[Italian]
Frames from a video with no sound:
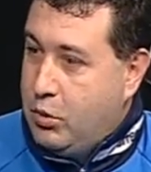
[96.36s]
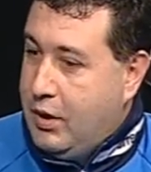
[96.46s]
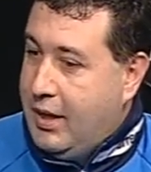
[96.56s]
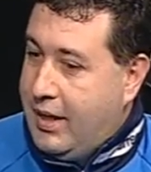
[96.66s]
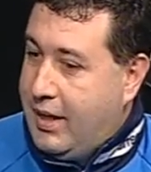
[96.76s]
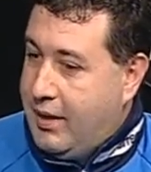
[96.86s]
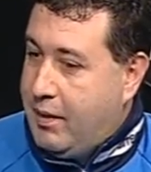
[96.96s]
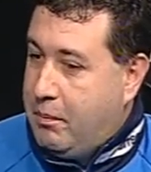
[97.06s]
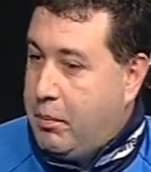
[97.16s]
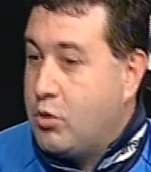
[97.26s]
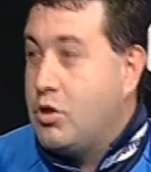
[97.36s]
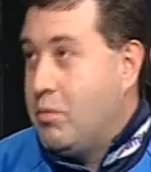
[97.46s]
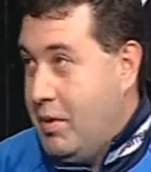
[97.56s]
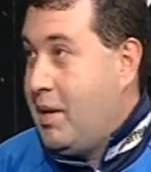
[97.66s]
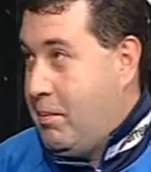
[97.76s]
poter Bravissimo. Eh,
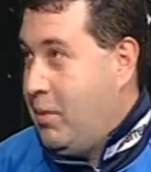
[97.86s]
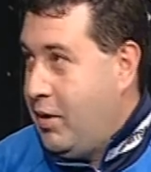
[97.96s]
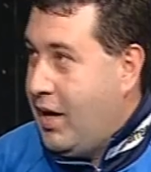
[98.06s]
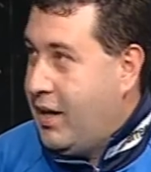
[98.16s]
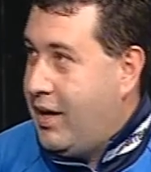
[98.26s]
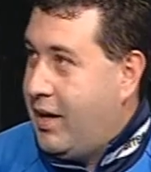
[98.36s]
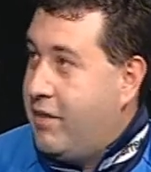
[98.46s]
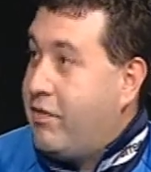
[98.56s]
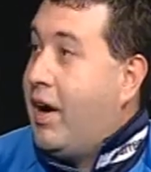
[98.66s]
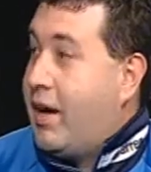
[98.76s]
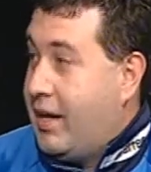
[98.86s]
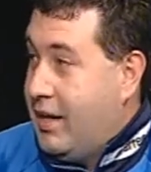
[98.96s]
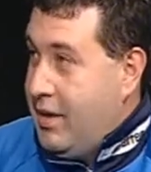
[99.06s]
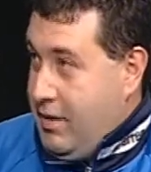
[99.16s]
proseguire poi anche e fare